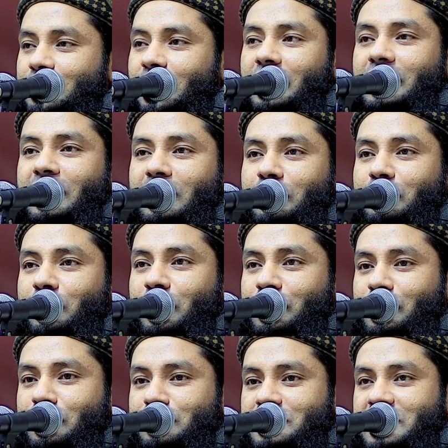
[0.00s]
শয়তান
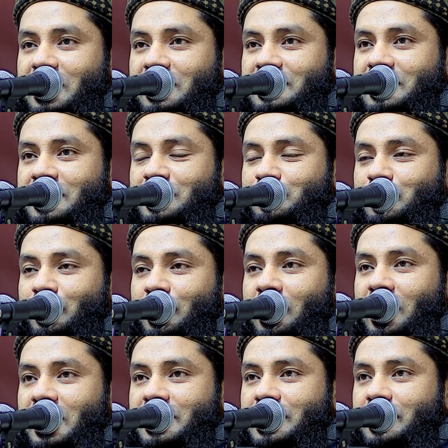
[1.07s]
প্রথম সাকসেসফুল
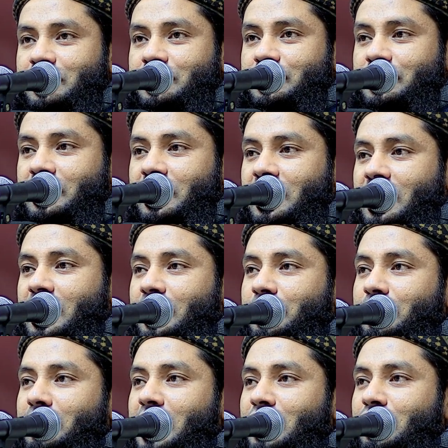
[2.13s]
হয়েছিল
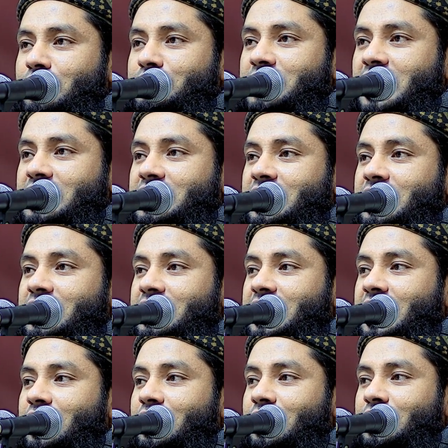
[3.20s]
মানব জাতির
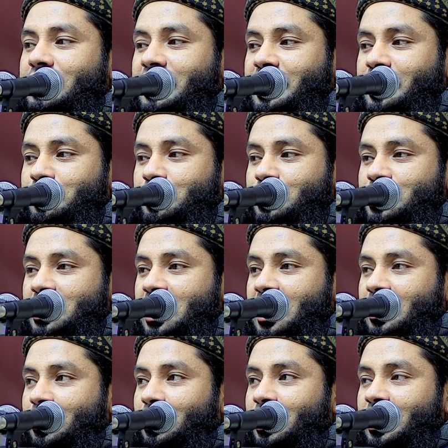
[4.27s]
দেহ থেকে
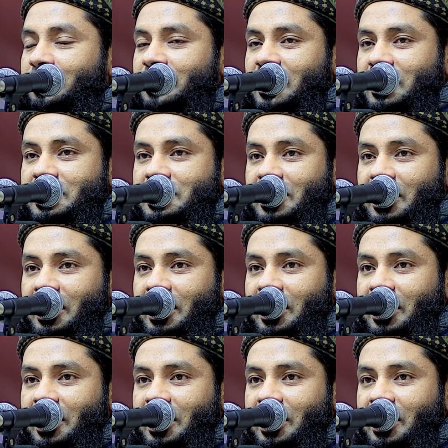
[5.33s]
পোশাক খুলে ফেলেছে